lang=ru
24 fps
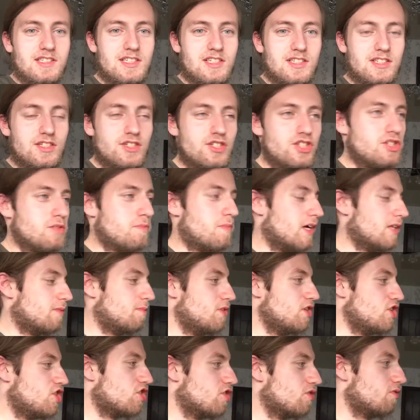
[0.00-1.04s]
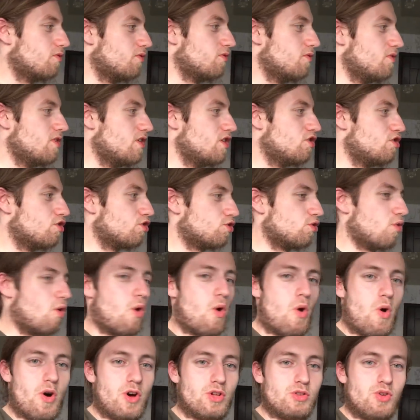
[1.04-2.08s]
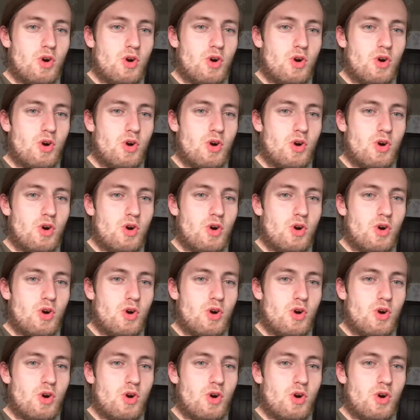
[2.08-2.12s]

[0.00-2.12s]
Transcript: где тысяча подписчиков, вы видите, что «О,